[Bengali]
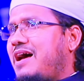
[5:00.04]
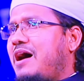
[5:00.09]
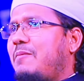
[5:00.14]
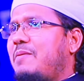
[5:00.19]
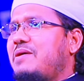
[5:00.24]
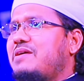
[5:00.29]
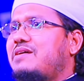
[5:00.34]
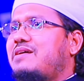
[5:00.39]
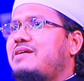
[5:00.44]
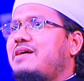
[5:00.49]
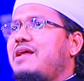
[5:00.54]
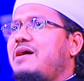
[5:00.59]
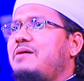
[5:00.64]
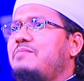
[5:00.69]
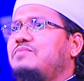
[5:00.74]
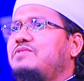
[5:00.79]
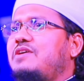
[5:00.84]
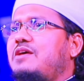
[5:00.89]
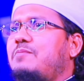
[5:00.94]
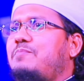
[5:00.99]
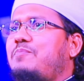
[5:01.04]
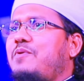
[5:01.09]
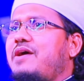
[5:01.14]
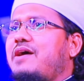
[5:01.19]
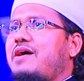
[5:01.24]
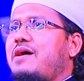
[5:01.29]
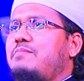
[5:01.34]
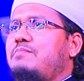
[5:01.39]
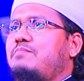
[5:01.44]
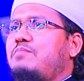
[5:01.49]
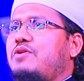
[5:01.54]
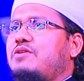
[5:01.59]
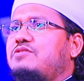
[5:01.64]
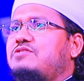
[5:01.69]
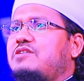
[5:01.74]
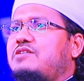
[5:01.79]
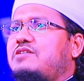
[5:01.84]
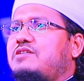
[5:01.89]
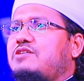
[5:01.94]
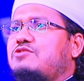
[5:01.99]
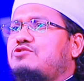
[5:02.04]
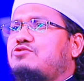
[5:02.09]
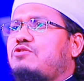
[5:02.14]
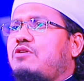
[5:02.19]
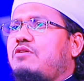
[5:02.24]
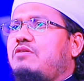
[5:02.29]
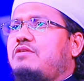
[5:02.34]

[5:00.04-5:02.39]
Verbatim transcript: সাহাবাই ক্রামদের পয়গম্বর জিজ্ঞেস